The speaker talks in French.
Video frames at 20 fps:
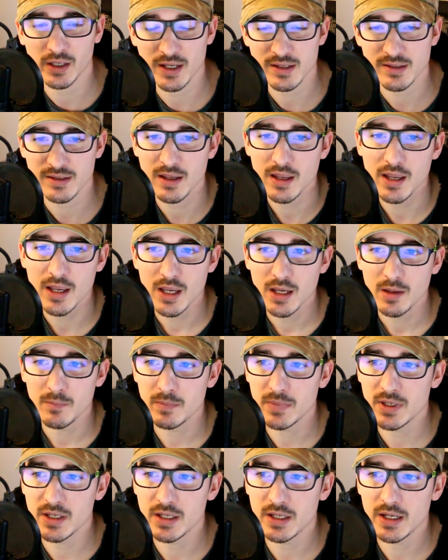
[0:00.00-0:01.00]
classe.
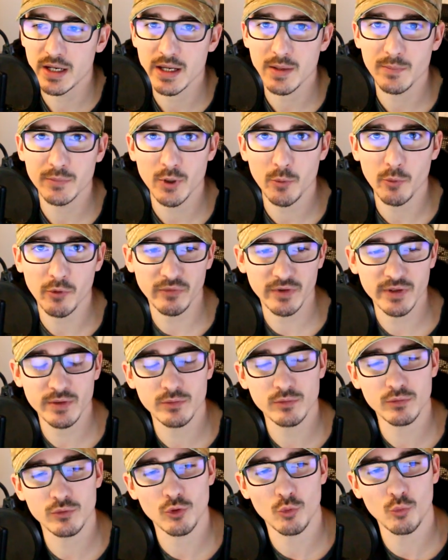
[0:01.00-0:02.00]
Mais M Top en fait
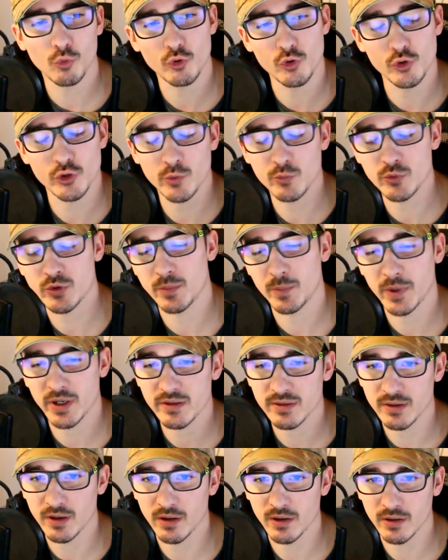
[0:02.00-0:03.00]
sur mon custom j'aimerais
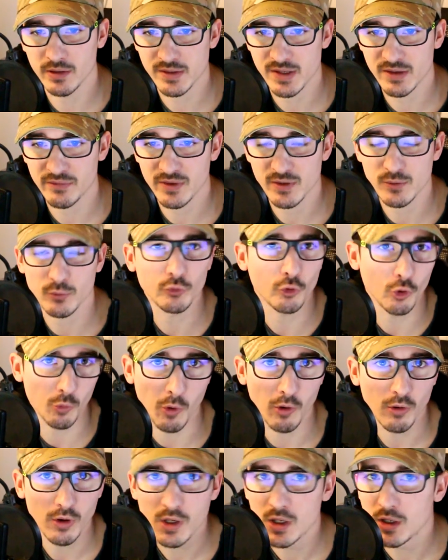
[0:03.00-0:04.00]
que ça, passe
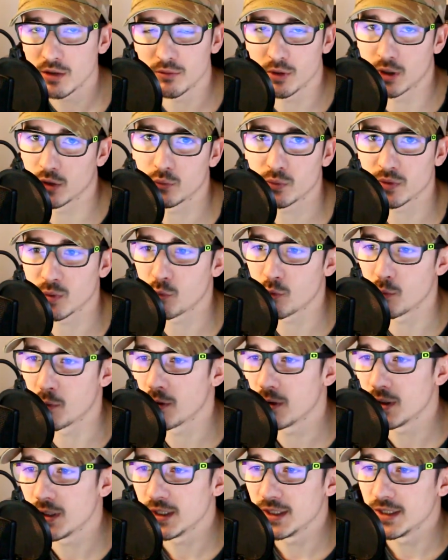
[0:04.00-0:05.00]
autrement. Voilà tout simplement.
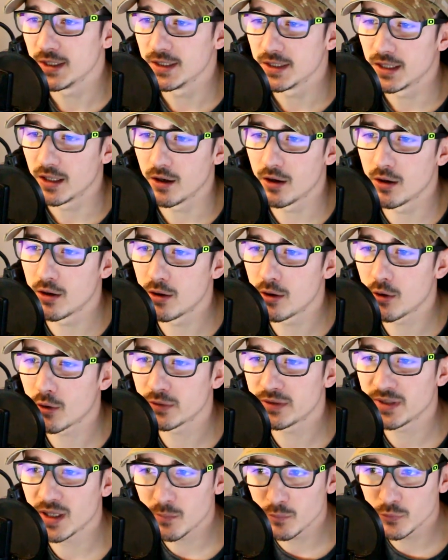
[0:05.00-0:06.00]
en
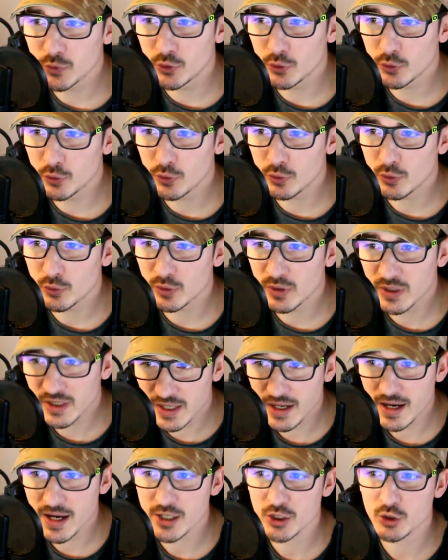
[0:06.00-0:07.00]
termes
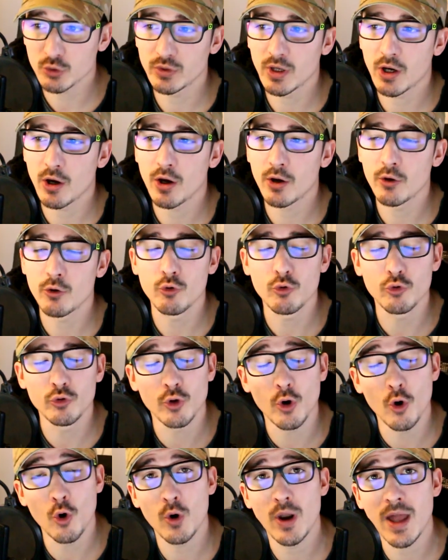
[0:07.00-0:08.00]
d'éclairage on aura une
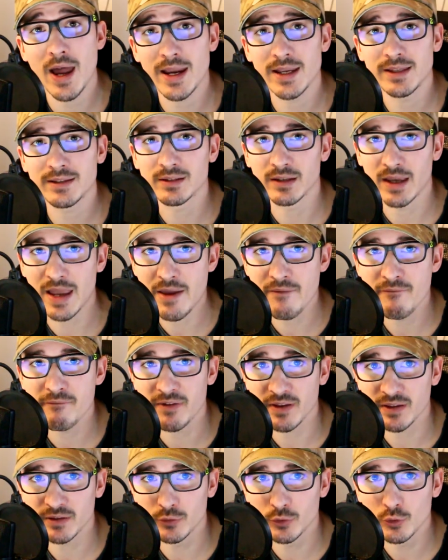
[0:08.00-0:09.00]
Olight
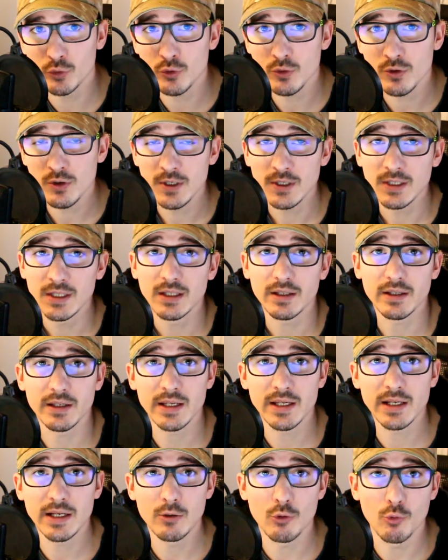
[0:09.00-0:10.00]
M22
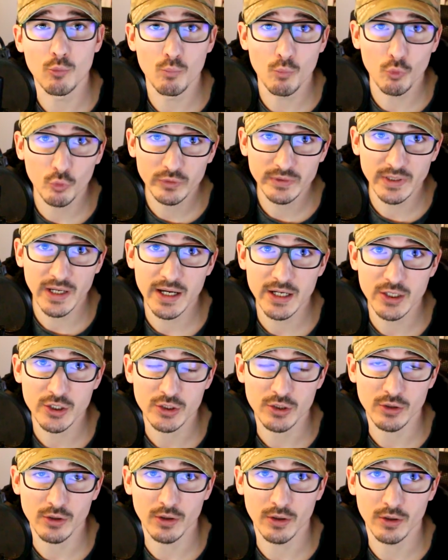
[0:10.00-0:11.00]
et le montage